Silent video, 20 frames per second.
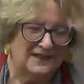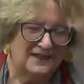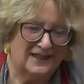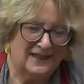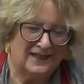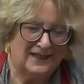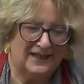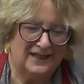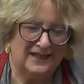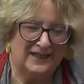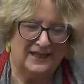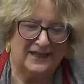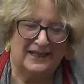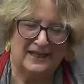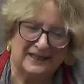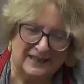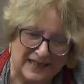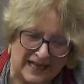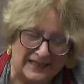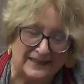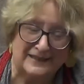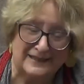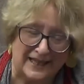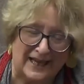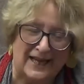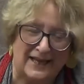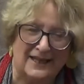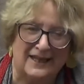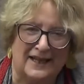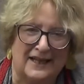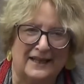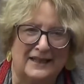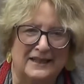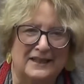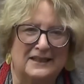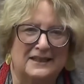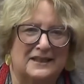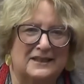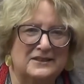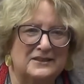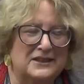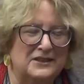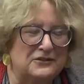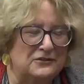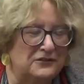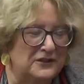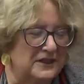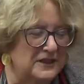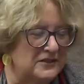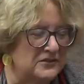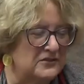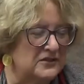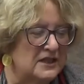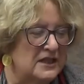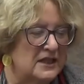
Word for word: é, até aí a gente vê isso.